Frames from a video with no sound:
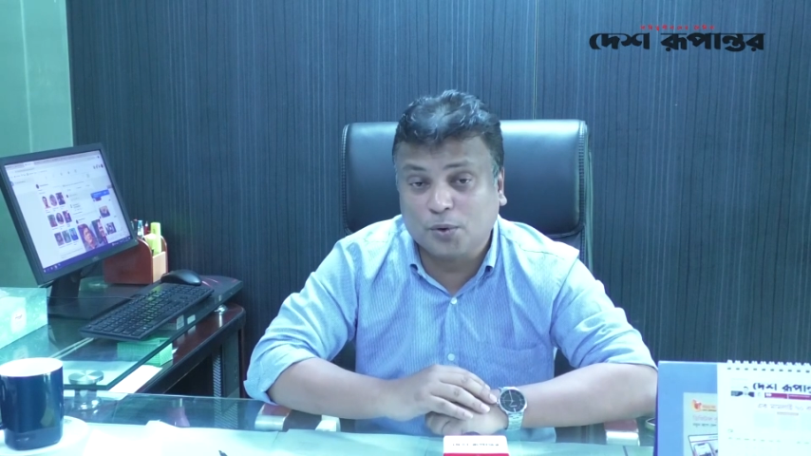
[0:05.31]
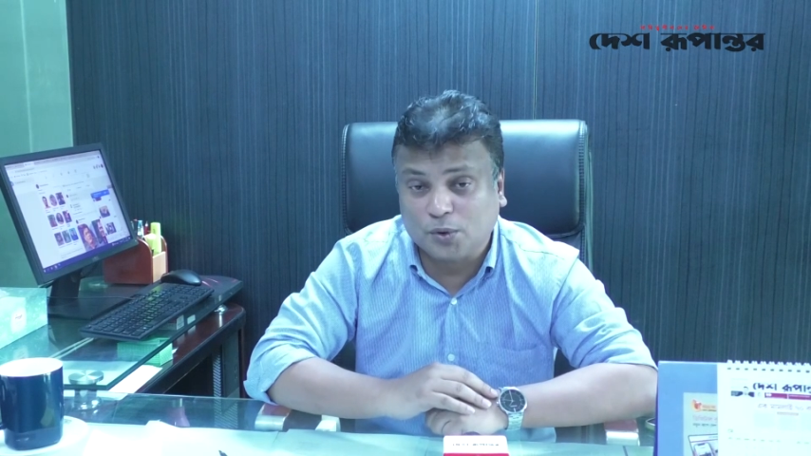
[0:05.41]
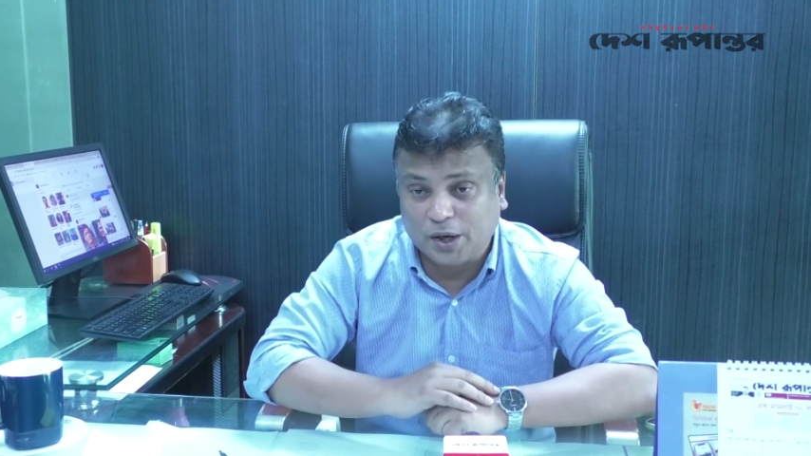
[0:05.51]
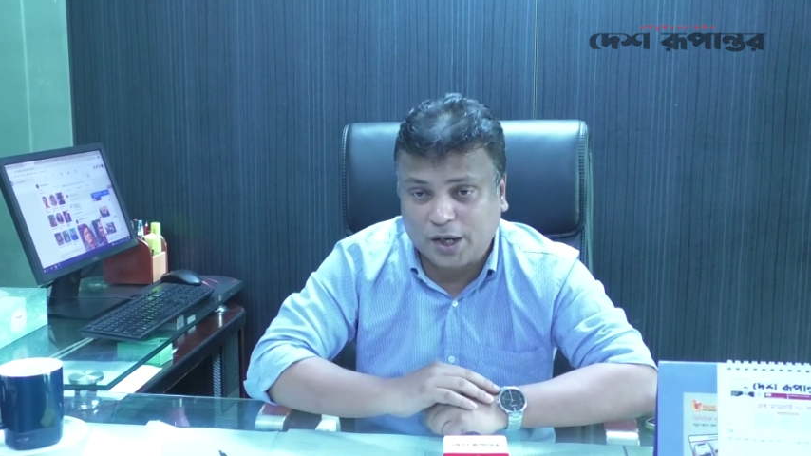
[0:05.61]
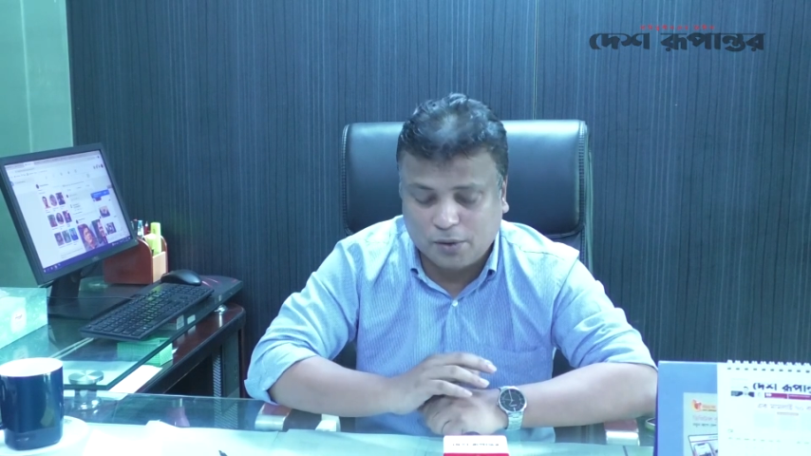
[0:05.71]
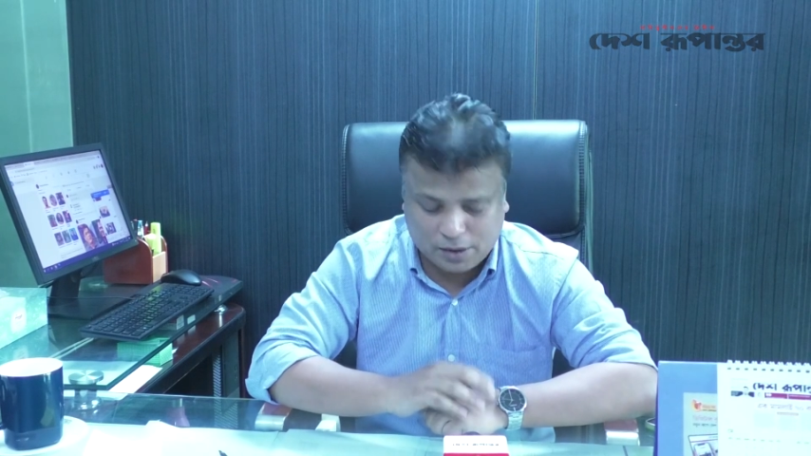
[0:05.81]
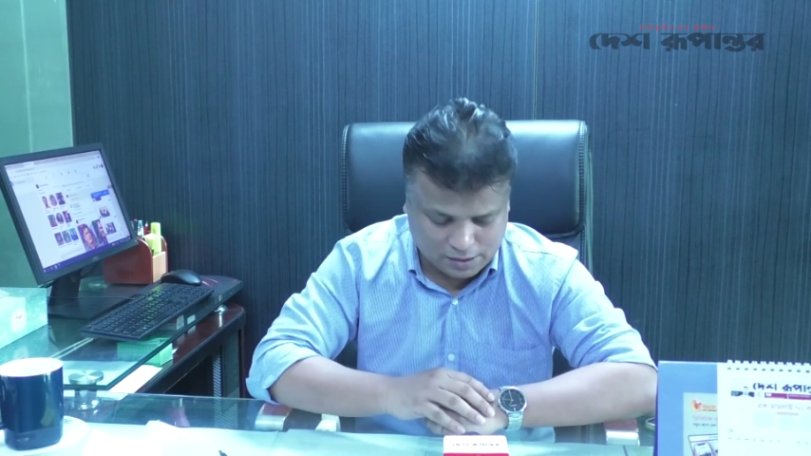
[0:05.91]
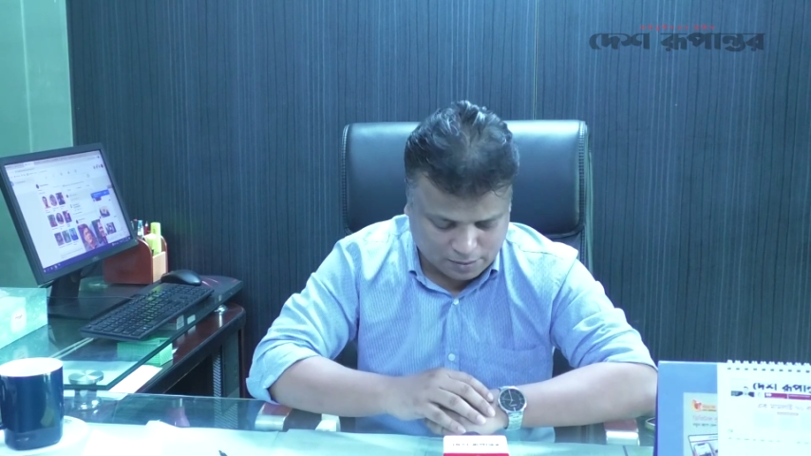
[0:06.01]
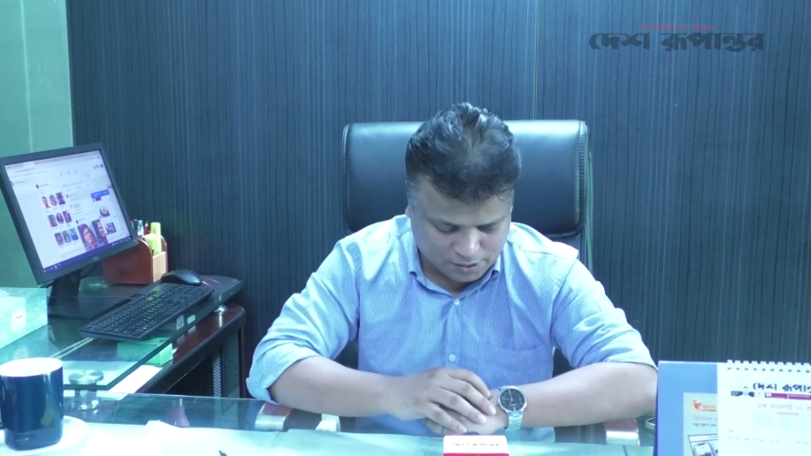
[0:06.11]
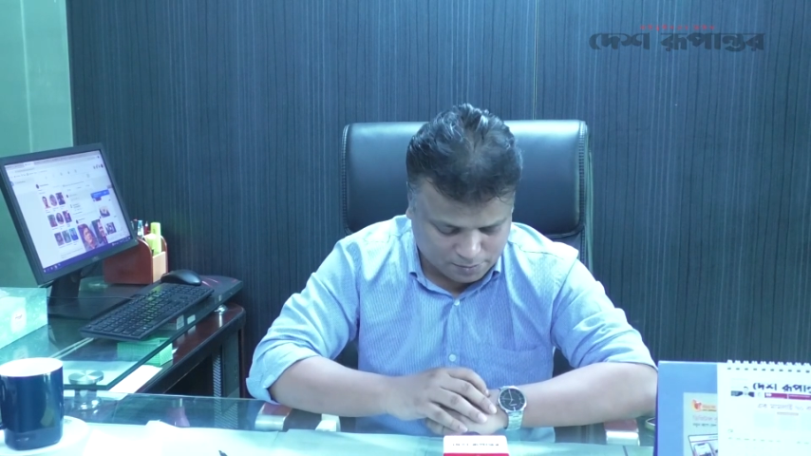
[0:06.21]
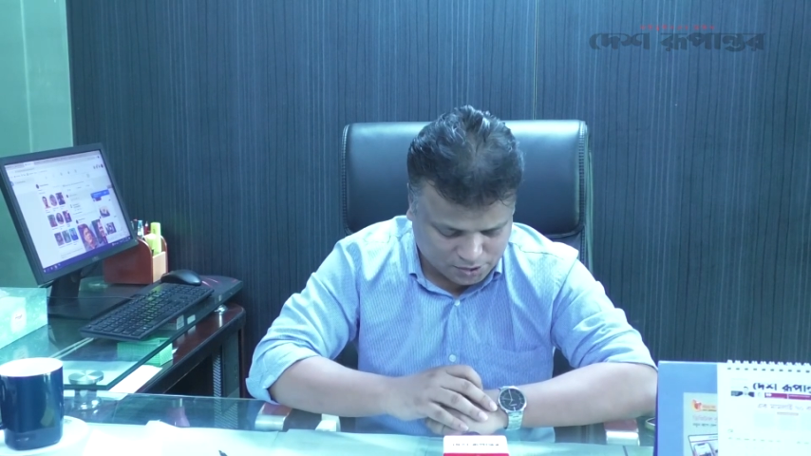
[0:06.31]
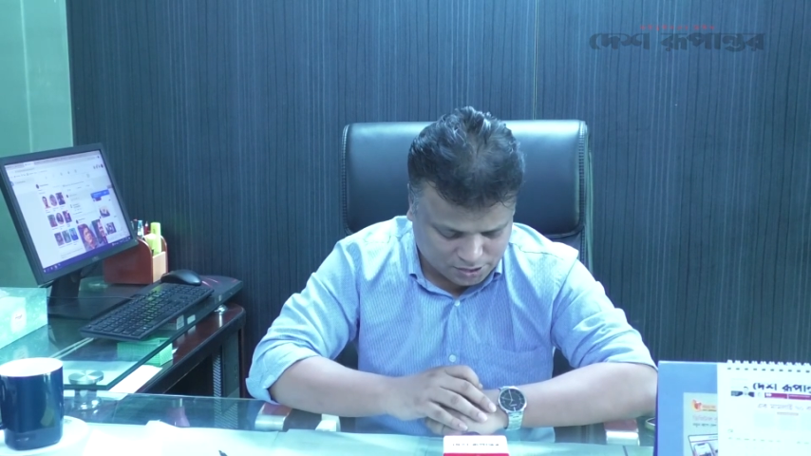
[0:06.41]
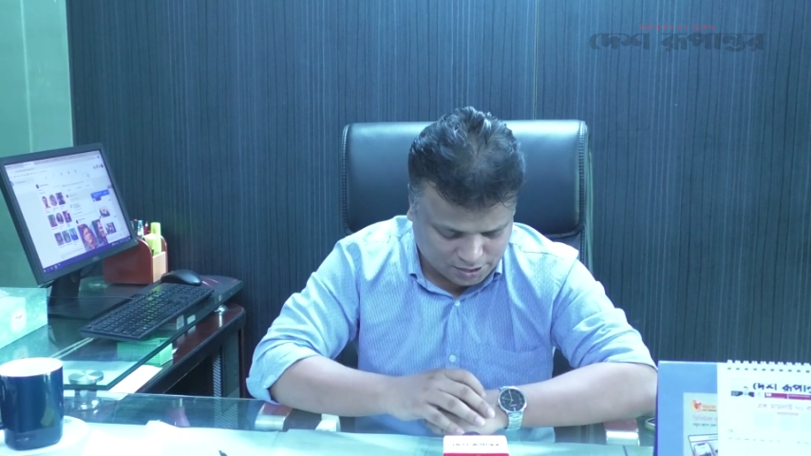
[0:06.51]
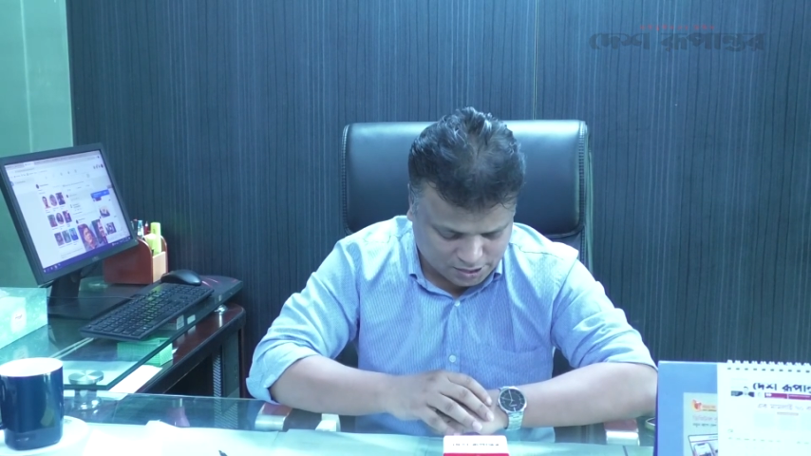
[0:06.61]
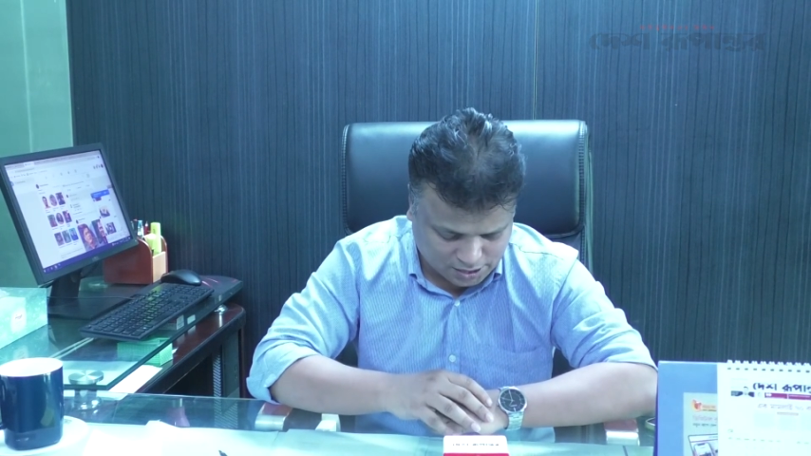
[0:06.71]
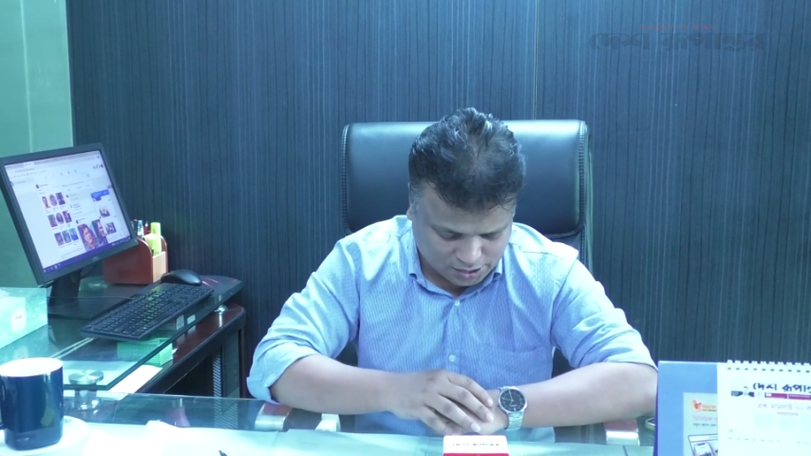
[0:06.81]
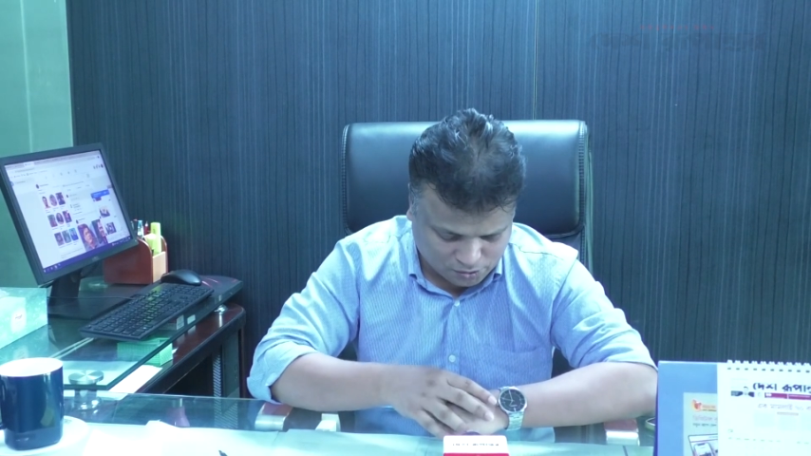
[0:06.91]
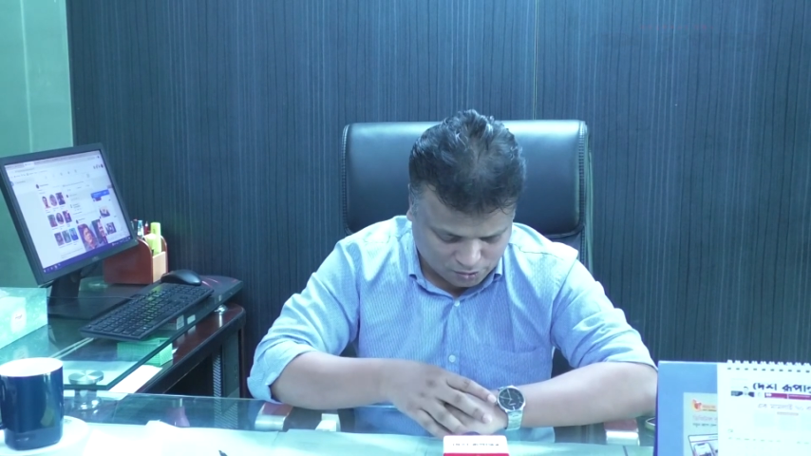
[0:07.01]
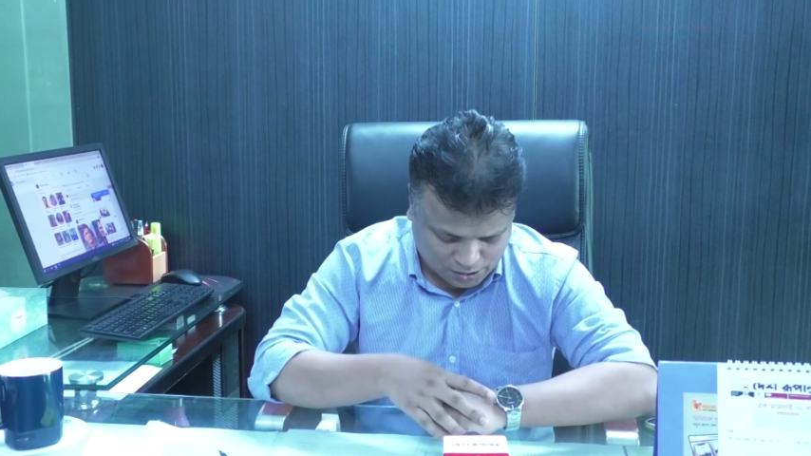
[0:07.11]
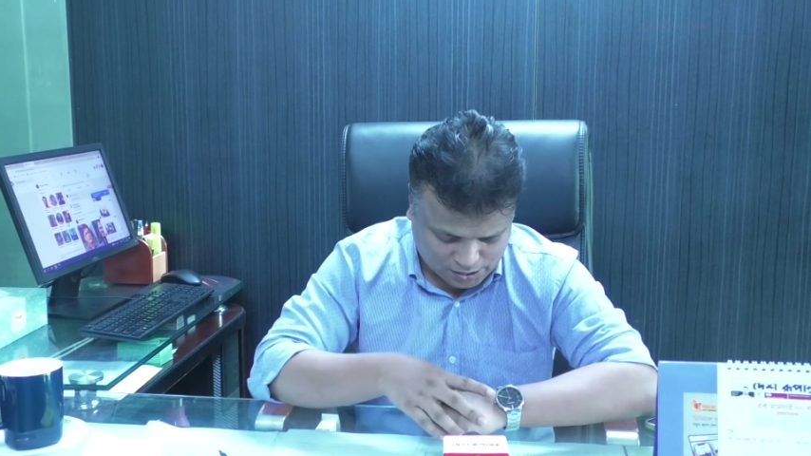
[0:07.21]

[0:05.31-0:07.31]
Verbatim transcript: পতনের কারণে আমাদের দেশে যেটা ছিল